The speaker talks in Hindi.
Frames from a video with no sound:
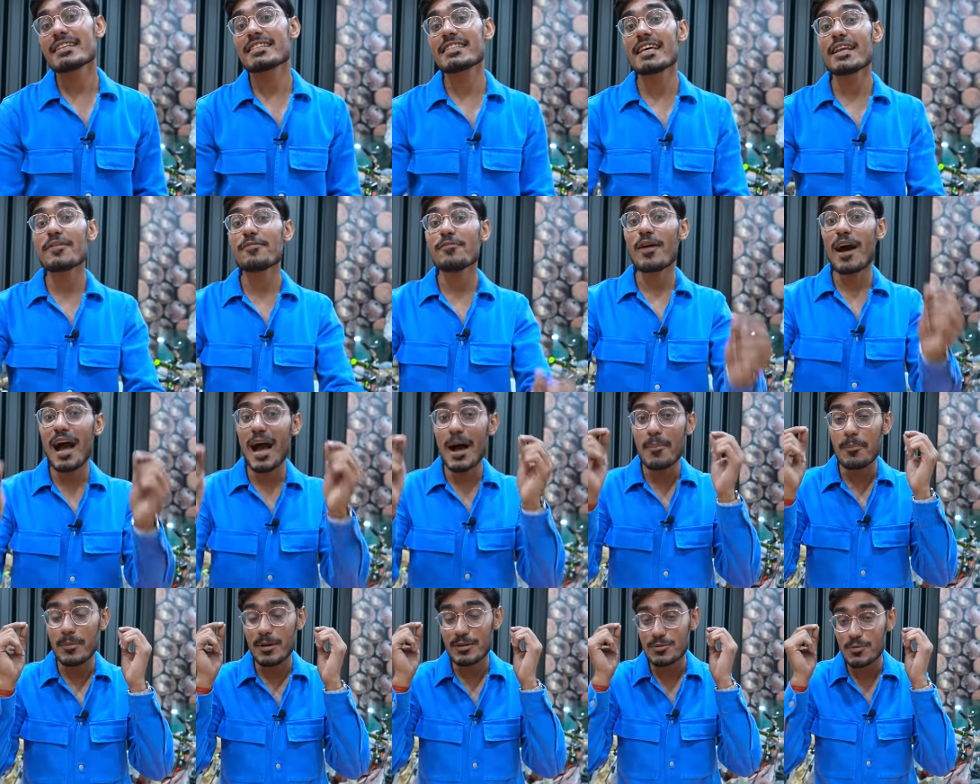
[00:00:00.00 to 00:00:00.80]
सिर्फ
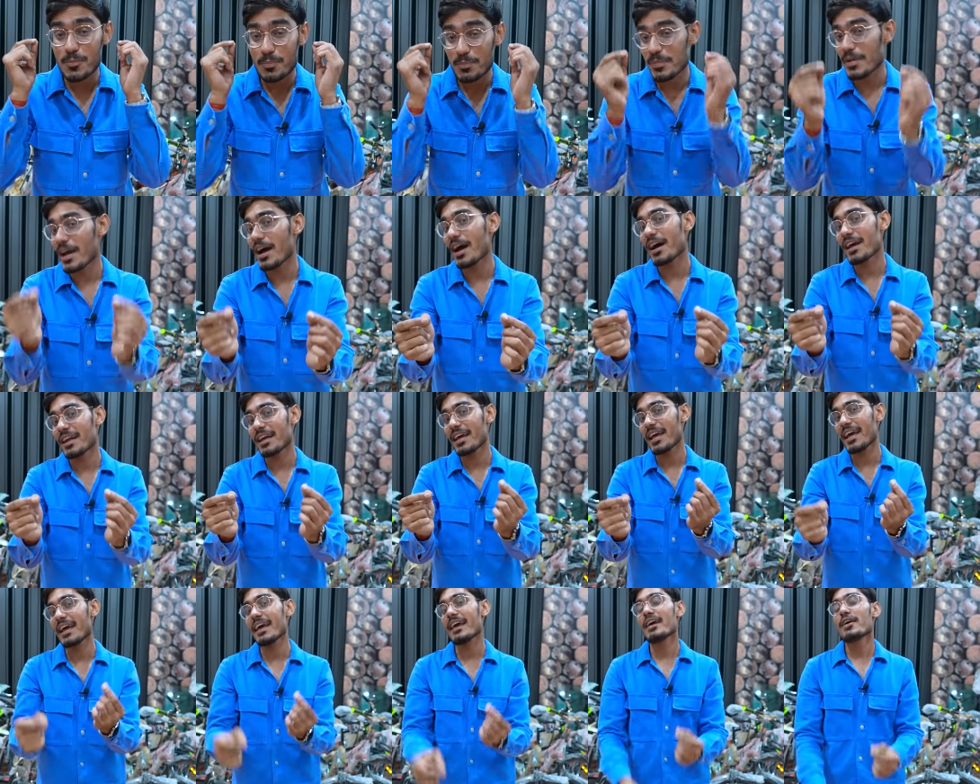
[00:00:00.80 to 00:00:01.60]
आपका जो प्यार
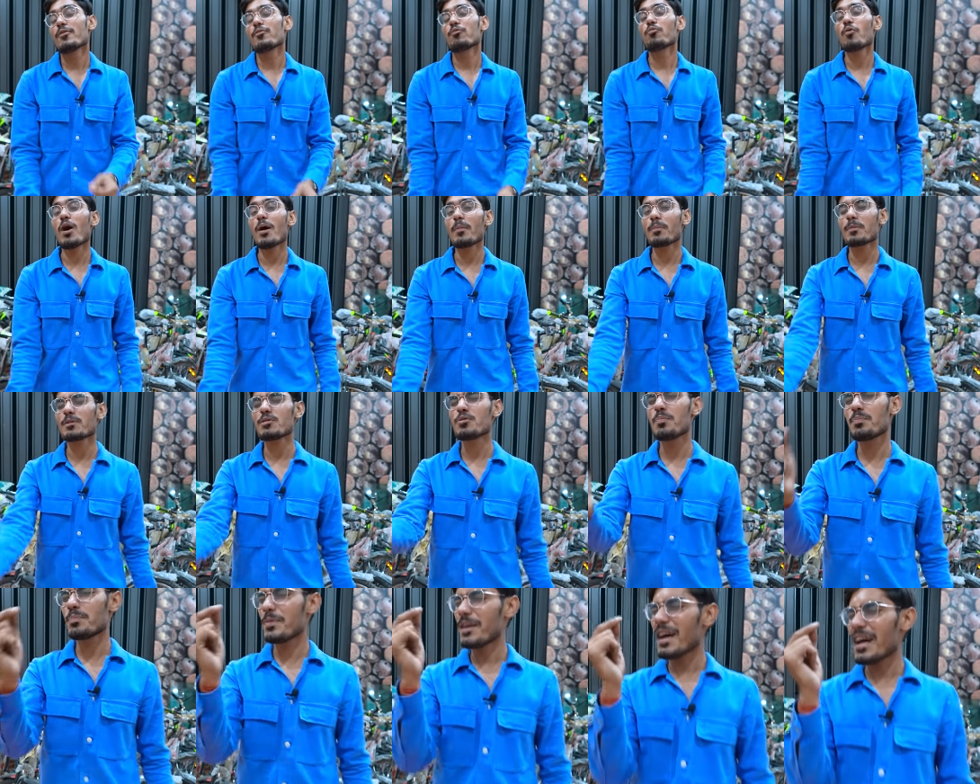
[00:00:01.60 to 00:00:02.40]
है वो आपको जो
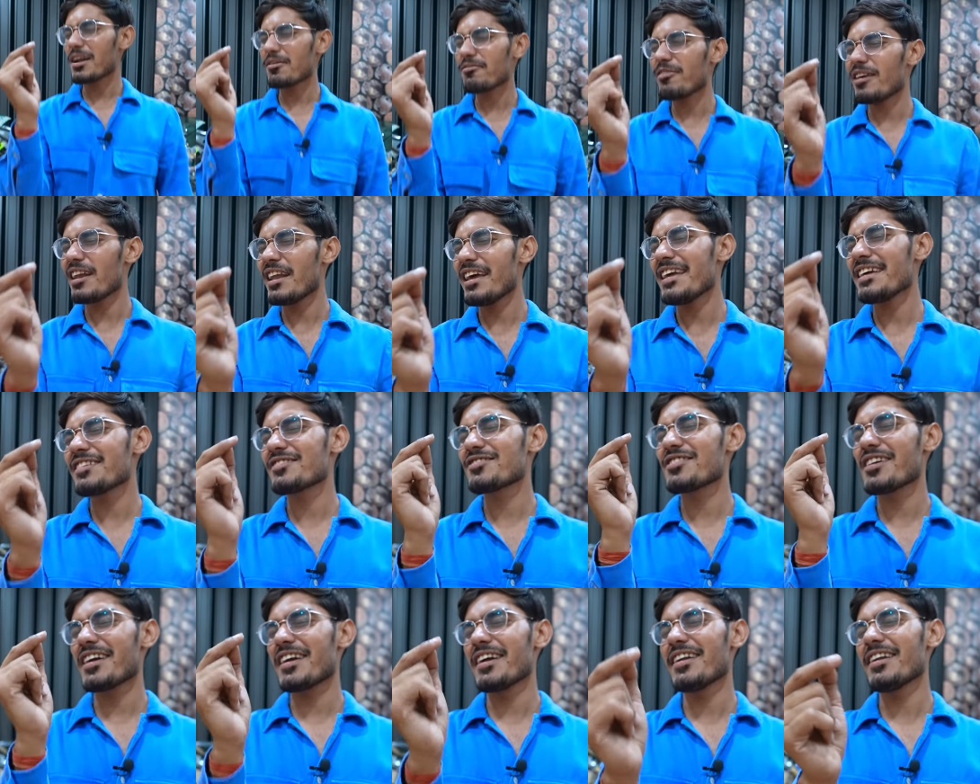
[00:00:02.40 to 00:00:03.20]
प्यार वाला एक
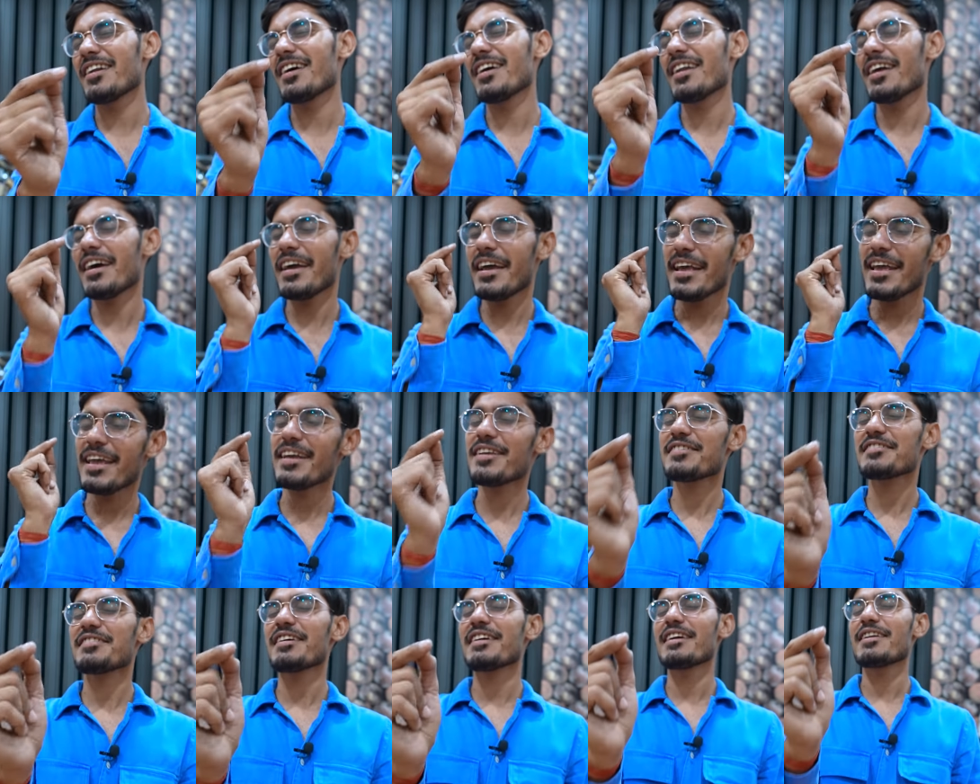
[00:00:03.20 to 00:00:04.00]
सेकंड है ना
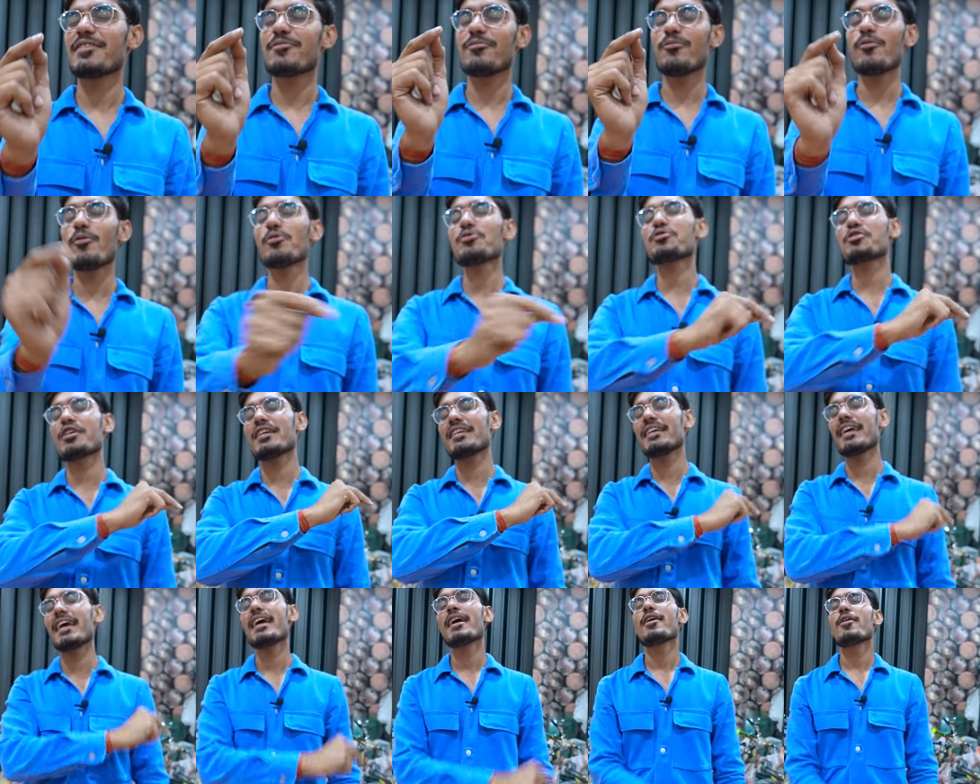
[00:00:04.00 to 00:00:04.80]
एक सेकंड वो
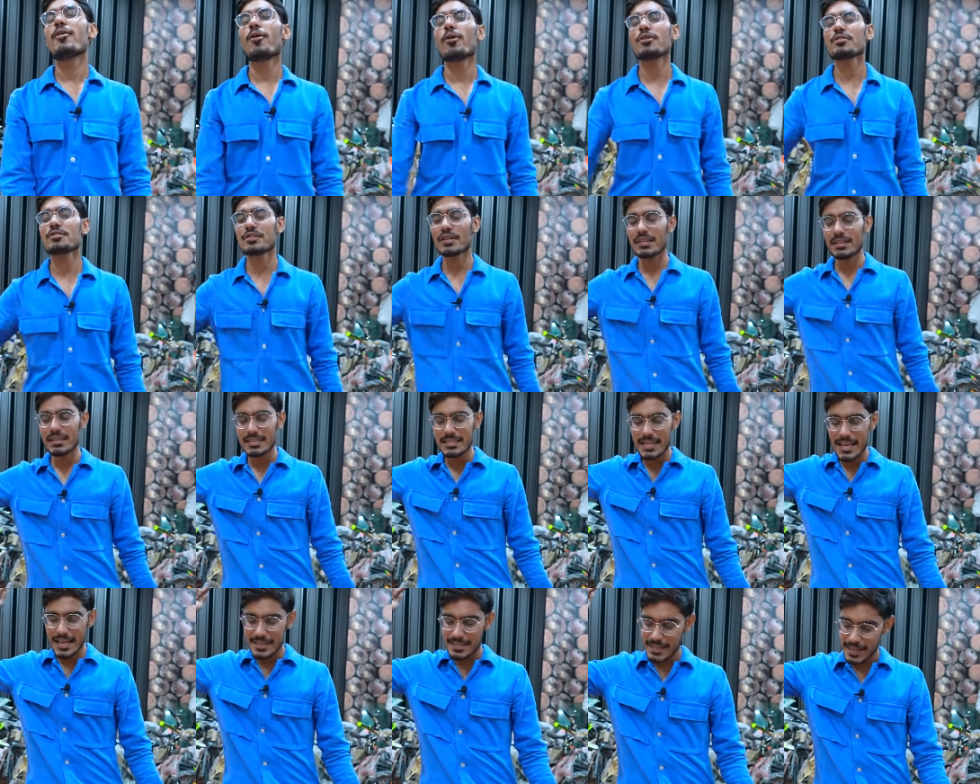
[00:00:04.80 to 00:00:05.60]
चाहिए और जल्दी
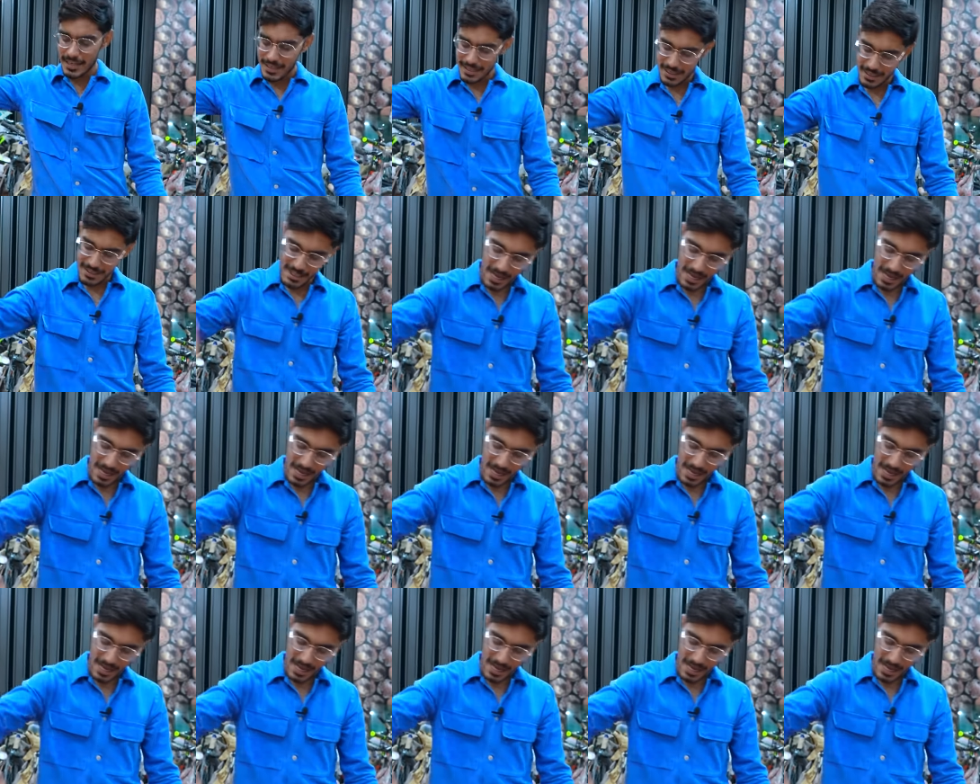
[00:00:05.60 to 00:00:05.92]
से एक सेकंड का